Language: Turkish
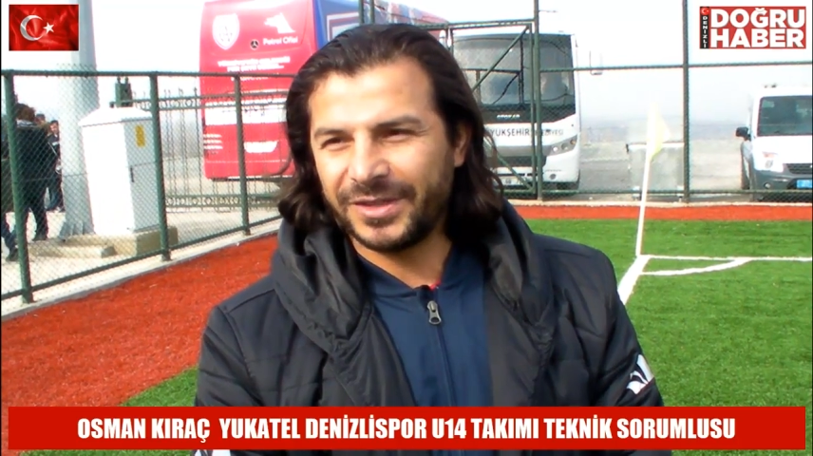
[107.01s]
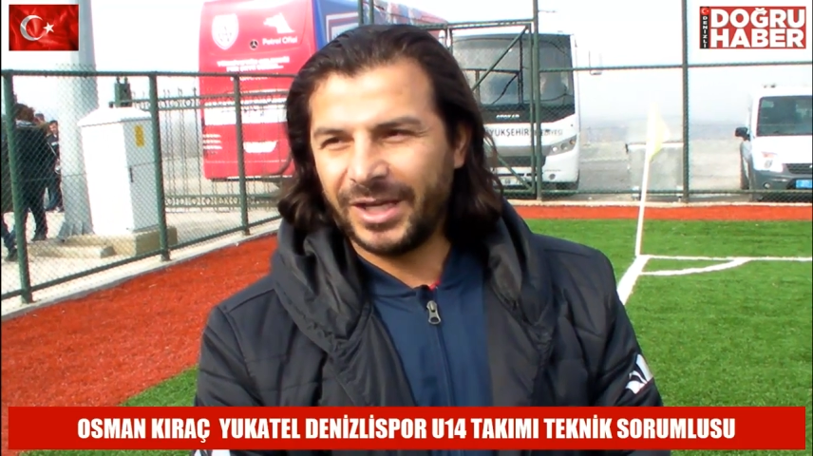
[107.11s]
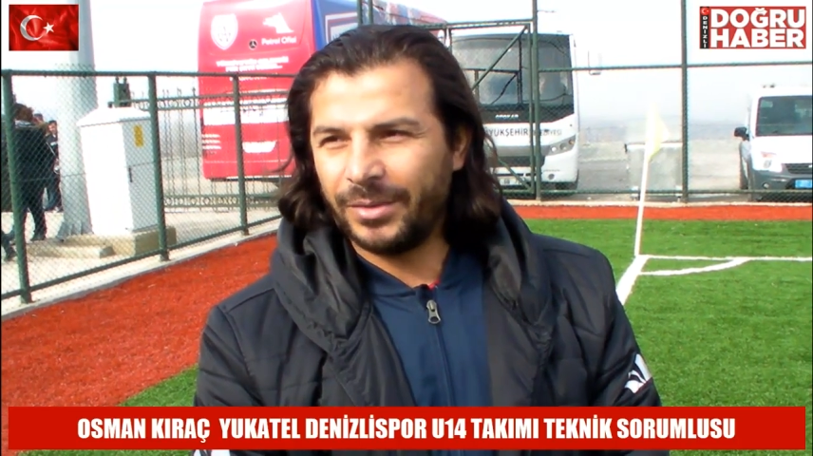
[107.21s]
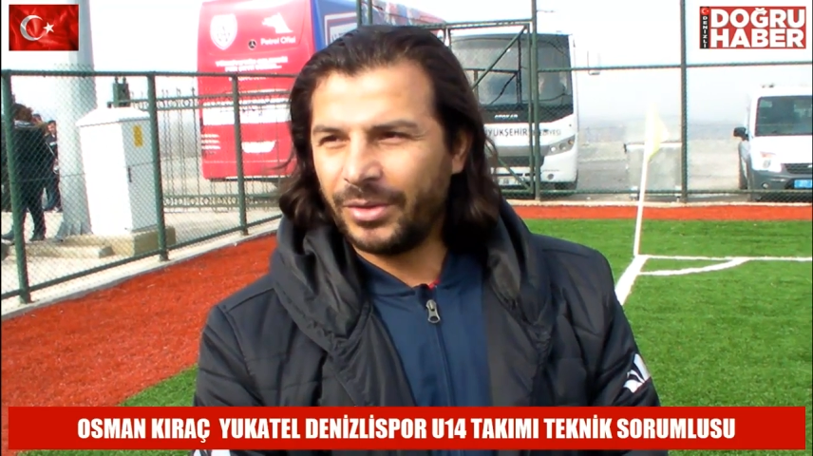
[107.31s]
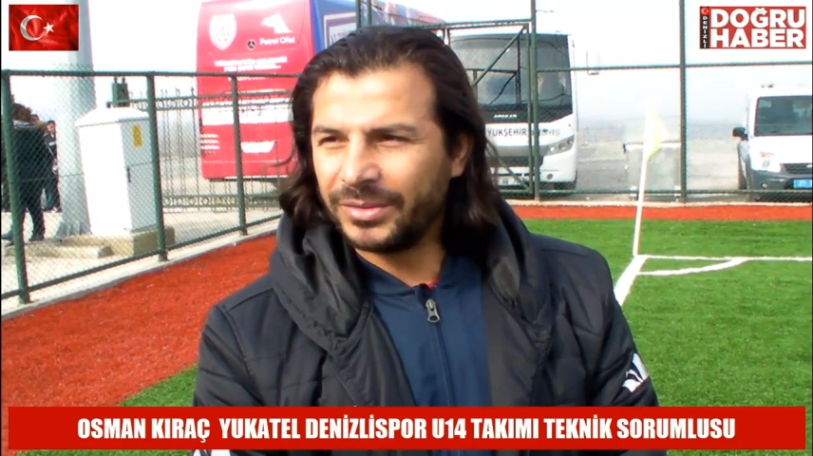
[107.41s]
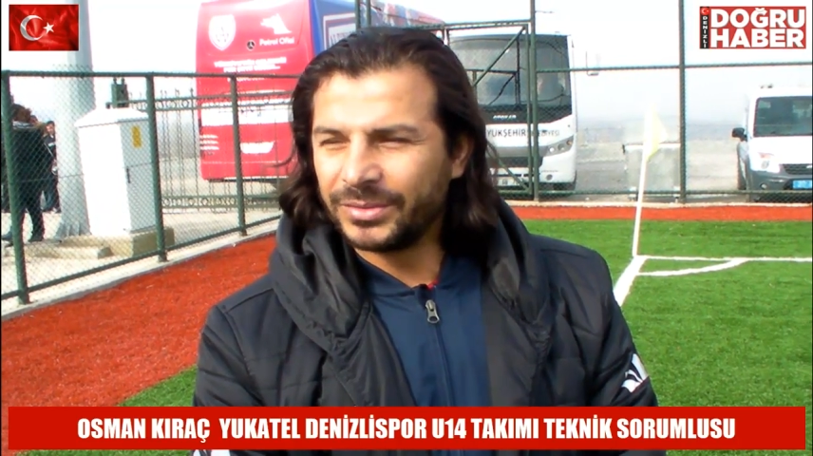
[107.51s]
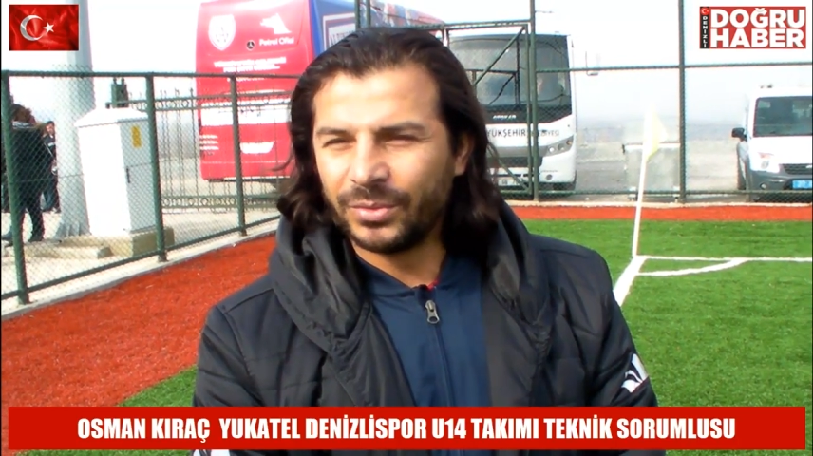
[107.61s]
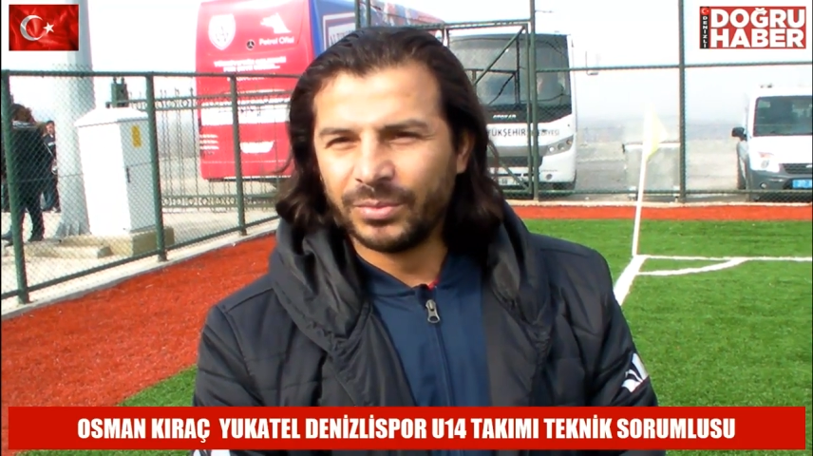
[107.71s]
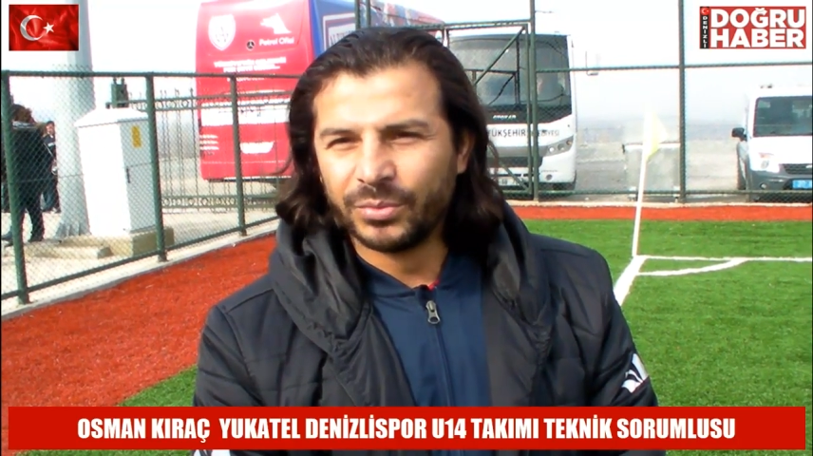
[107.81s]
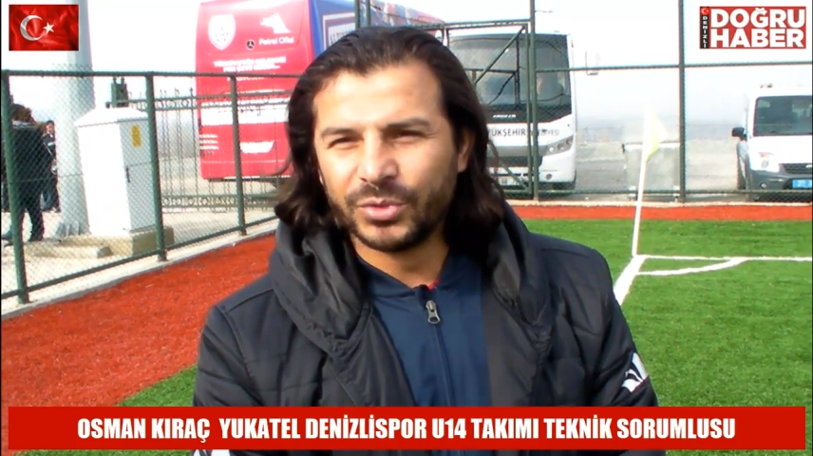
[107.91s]
Ama
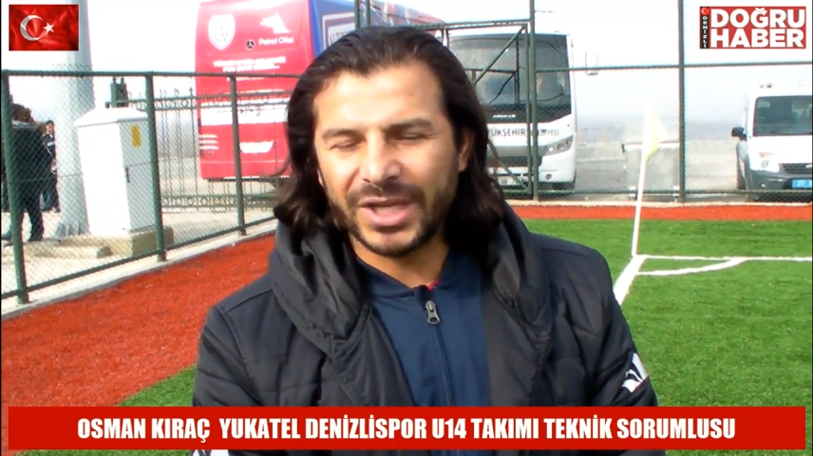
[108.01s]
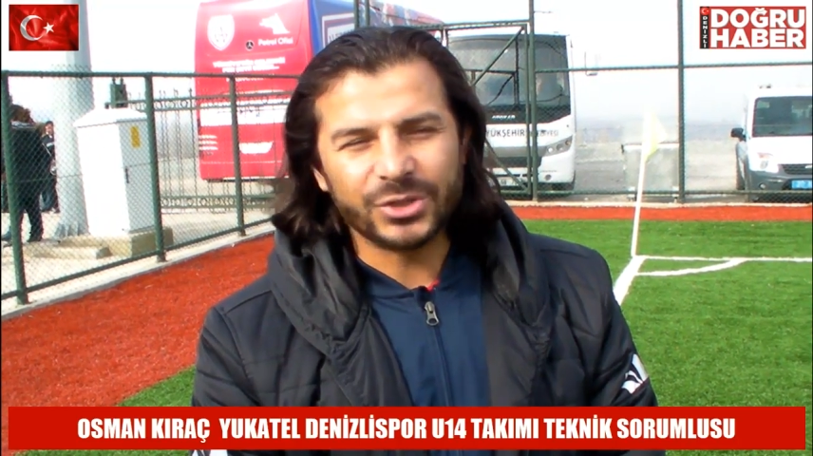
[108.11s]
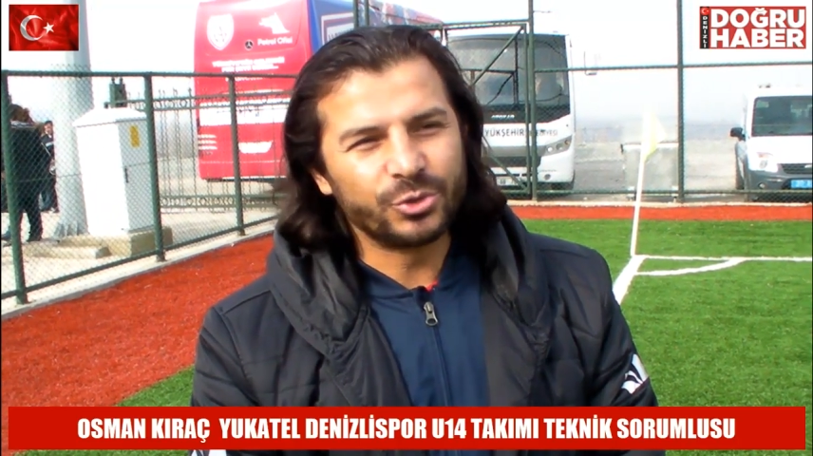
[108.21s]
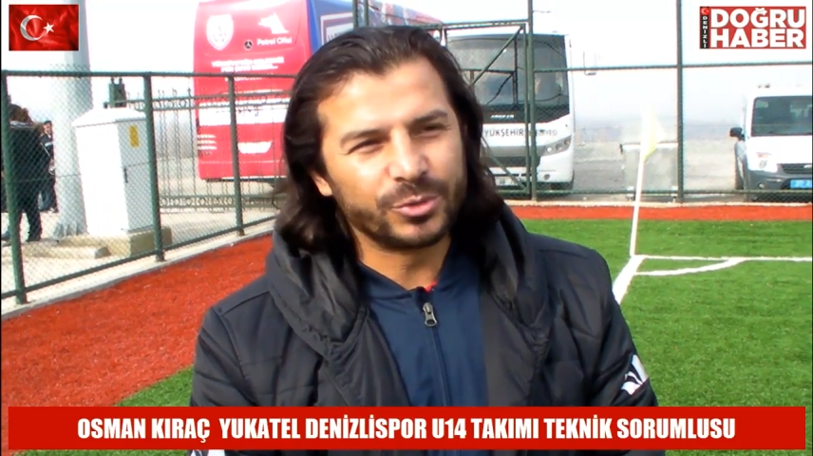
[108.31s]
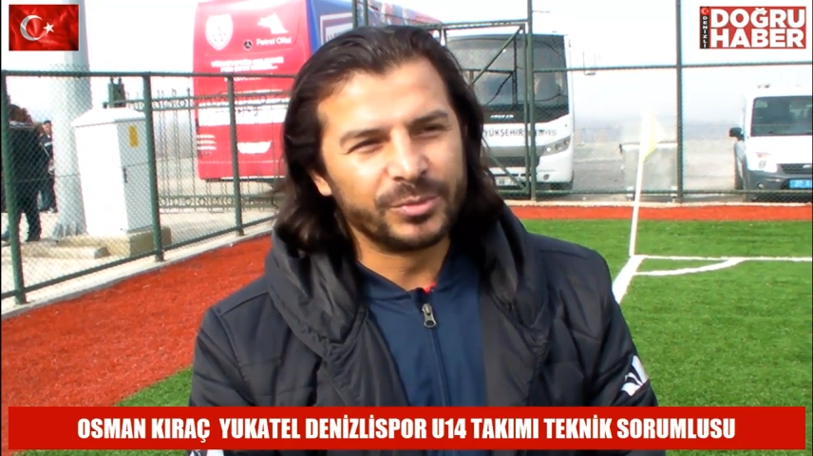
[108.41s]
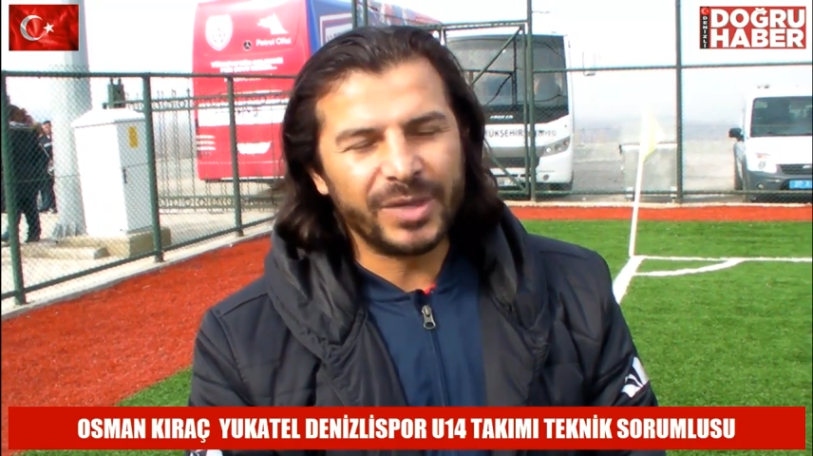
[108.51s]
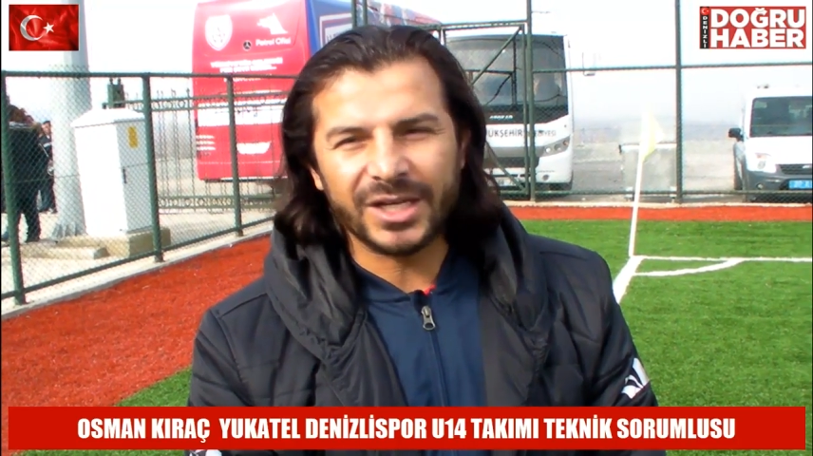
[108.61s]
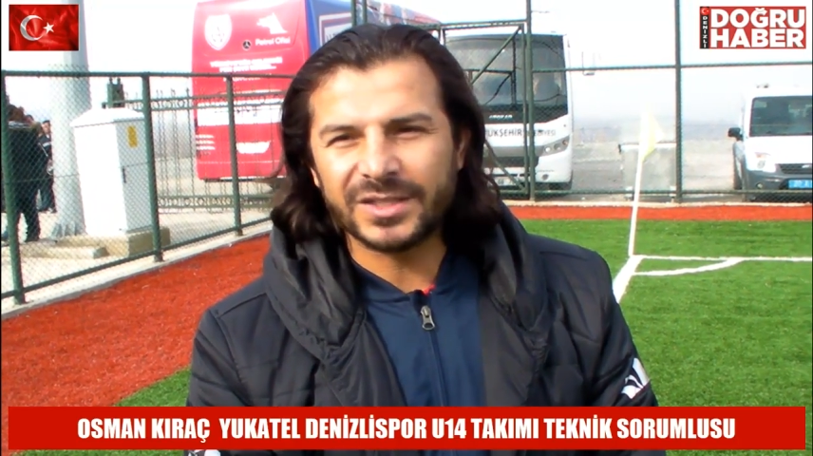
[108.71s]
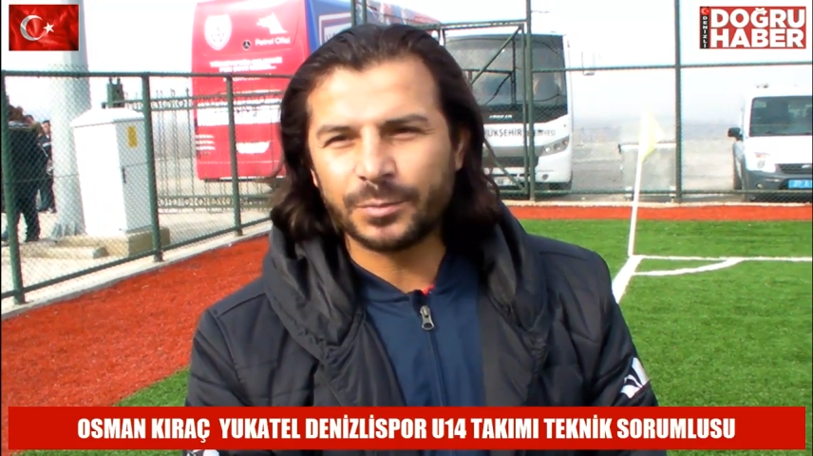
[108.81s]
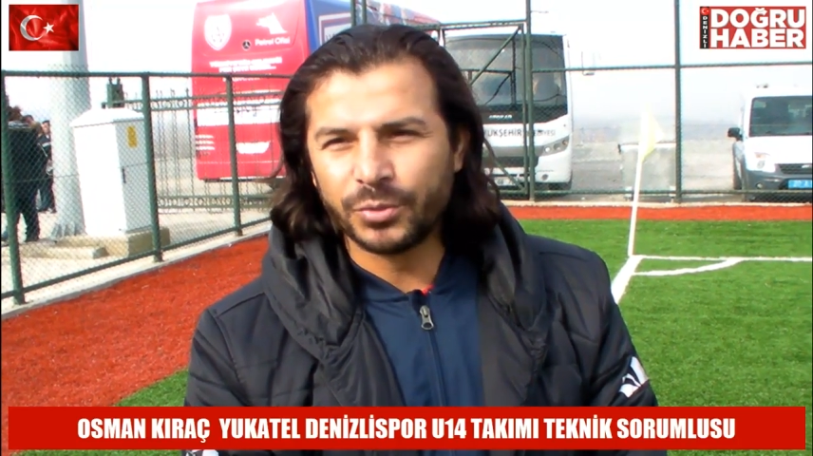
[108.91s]
bu yaş grubun
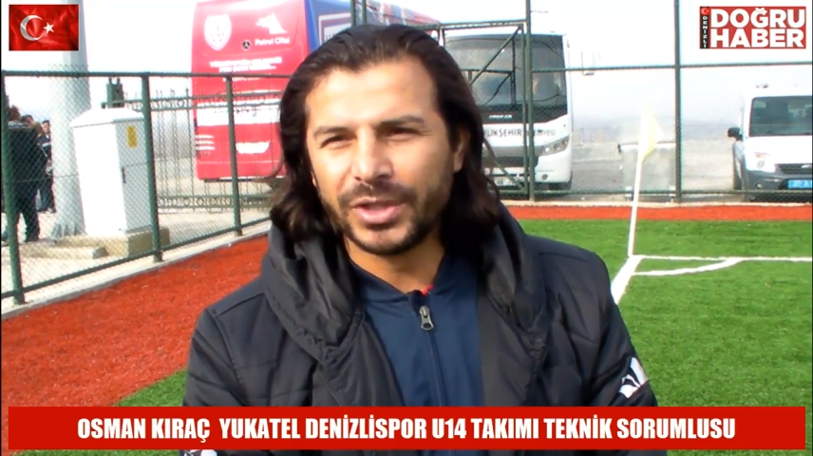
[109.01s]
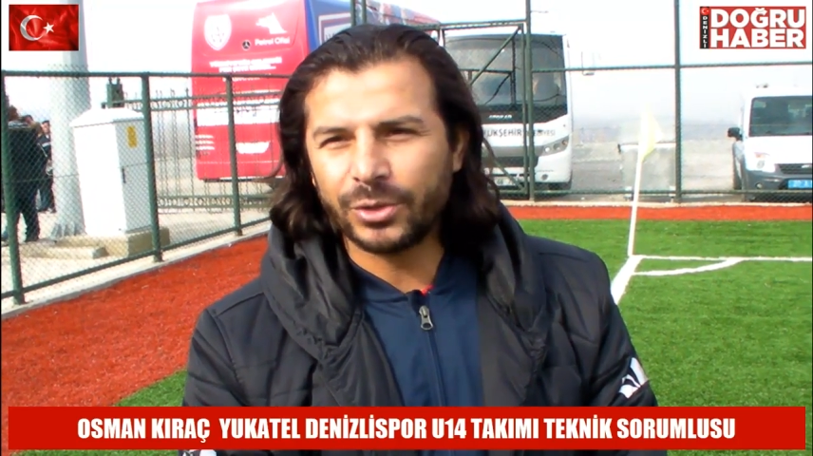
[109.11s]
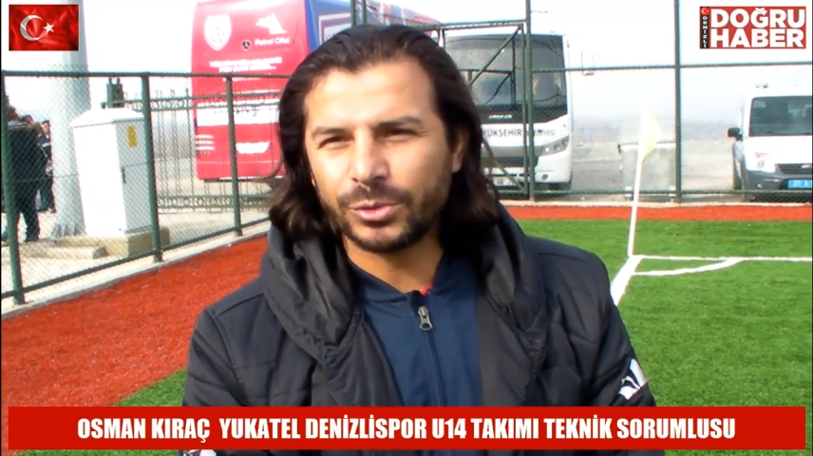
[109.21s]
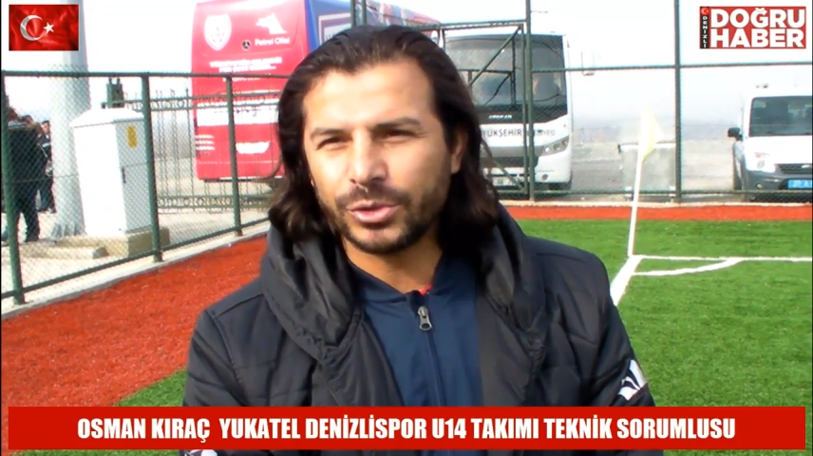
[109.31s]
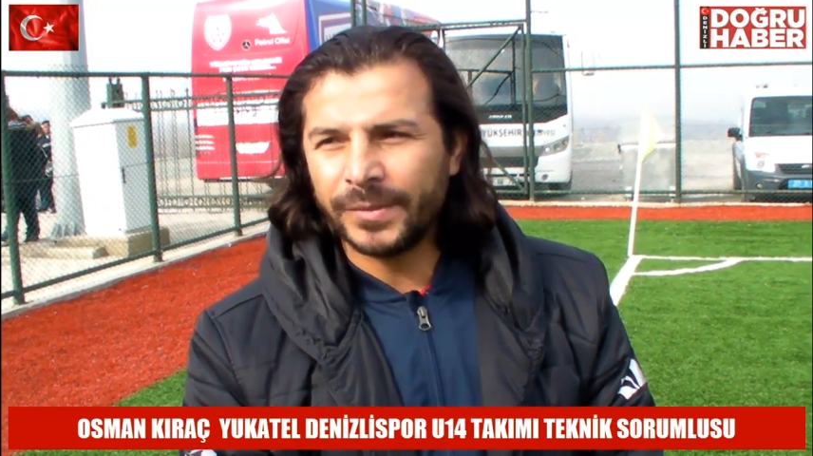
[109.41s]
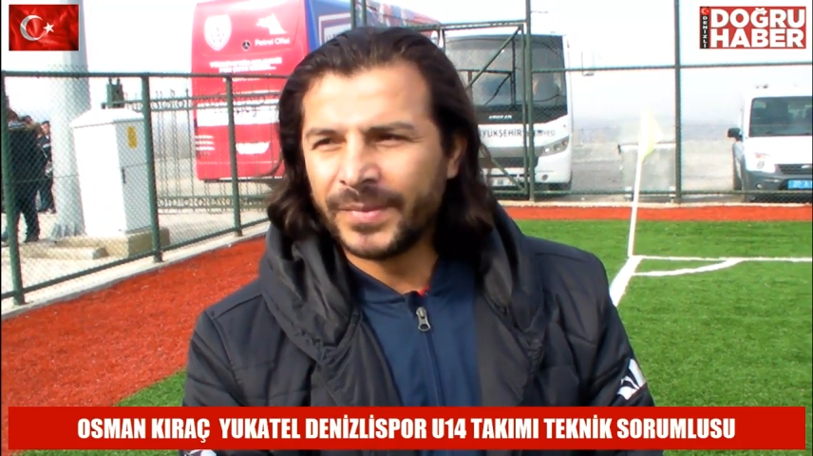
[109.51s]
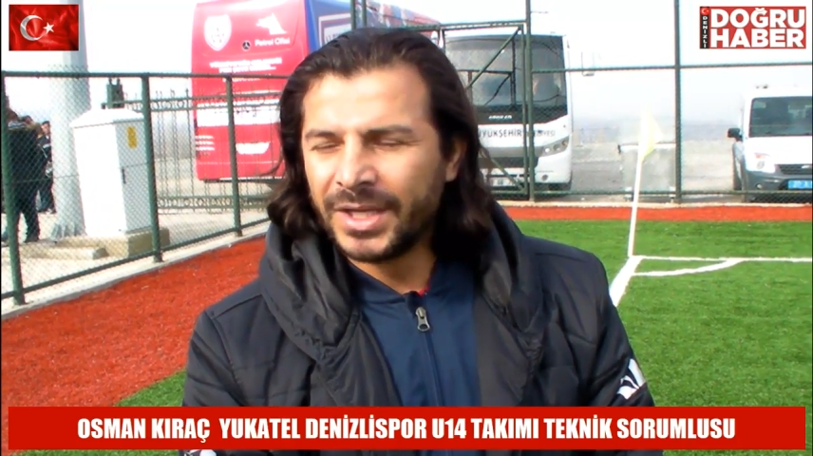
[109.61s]
maalesef bunlar oluyor.